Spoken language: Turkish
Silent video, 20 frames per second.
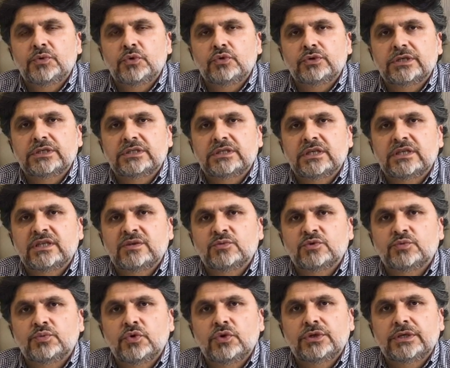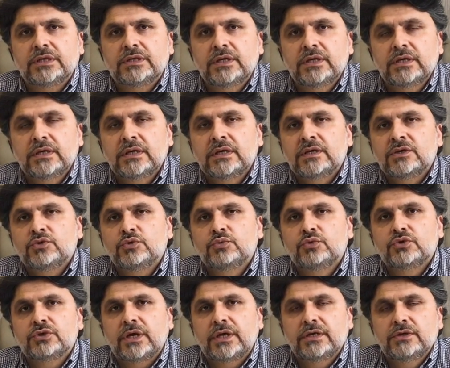bölgesi dediğimiz bölgede
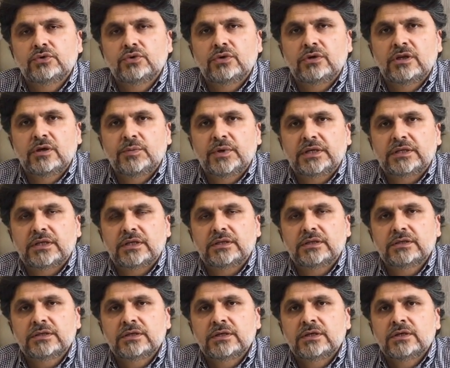yumurtayı döllemektedir.